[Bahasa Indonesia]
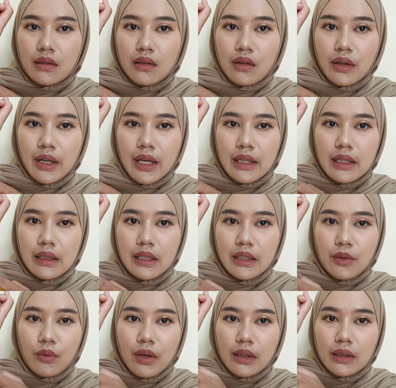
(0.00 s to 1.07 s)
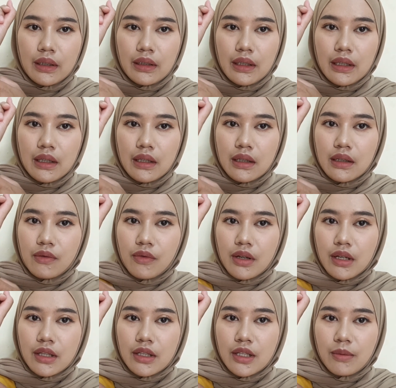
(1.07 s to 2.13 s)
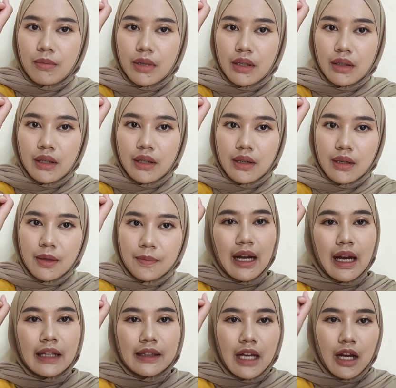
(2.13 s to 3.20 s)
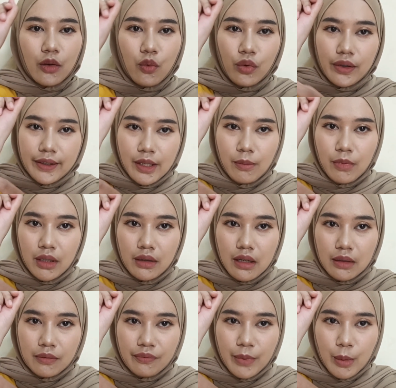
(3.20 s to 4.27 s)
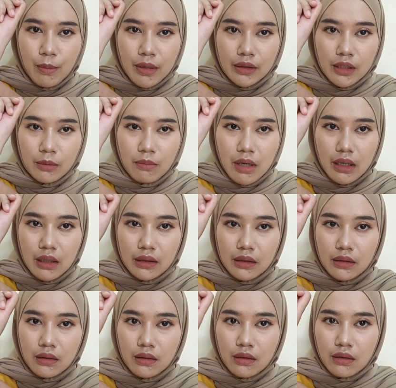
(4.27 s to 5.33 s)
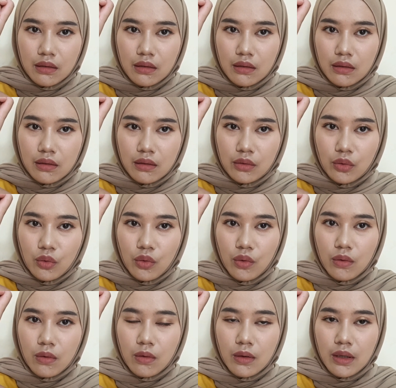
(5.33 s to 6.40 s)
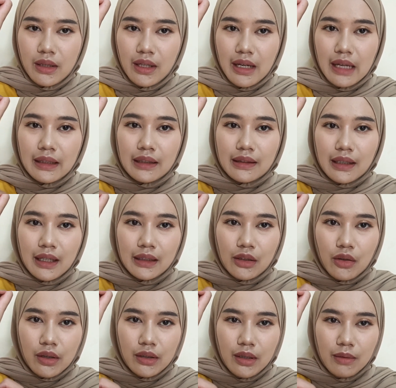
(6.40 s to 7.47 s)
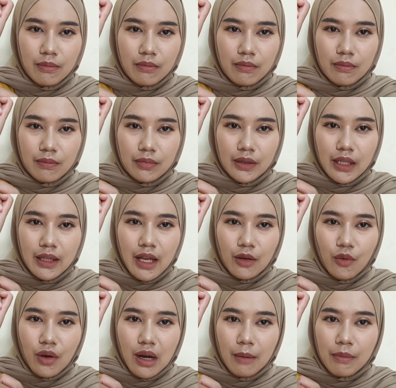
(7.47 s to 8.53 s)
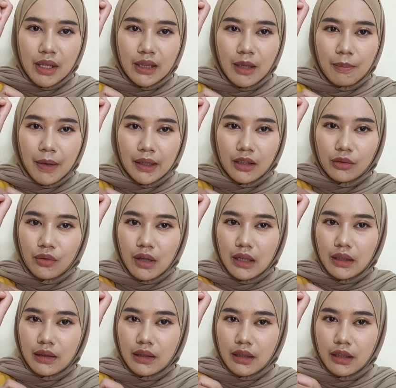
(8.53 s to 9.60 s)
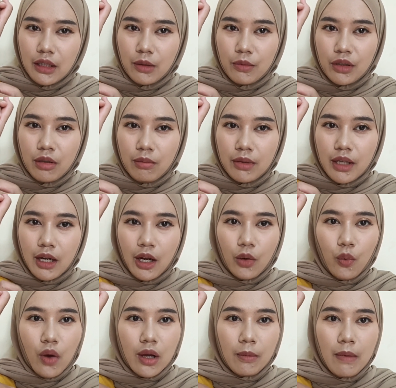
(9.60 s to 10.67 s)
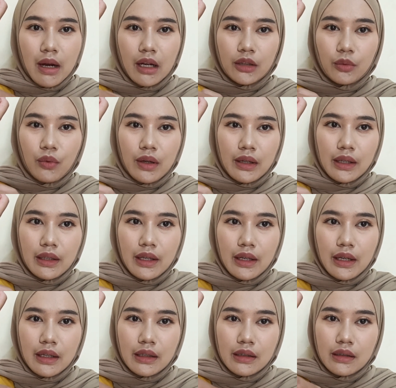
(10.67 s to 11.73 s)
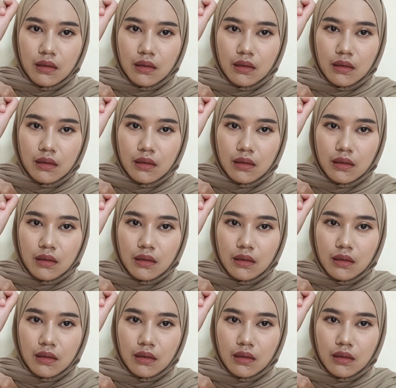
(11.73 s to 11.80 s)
Oke, jadi ini warnanya, warna shimmernya. Yang kata aku creamy dan pigmented banget. Tuh, ini nggak ditekan loh. Ini tadi aku ngambil di pennya tuh nggak ditekan. Ini bener-bener keluar banget warnanya ya.